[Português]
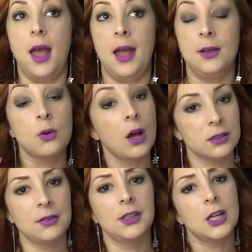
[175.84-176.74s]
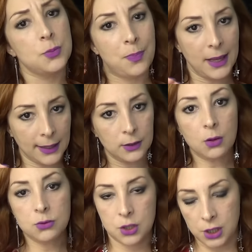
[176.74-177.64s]
é, eu gosto, na verdade, bem
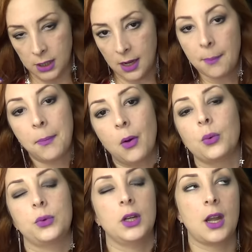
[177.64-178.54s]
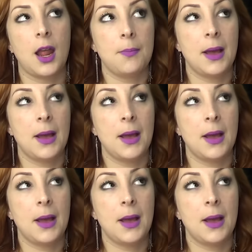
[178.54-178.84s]
redondinha a ponta, né?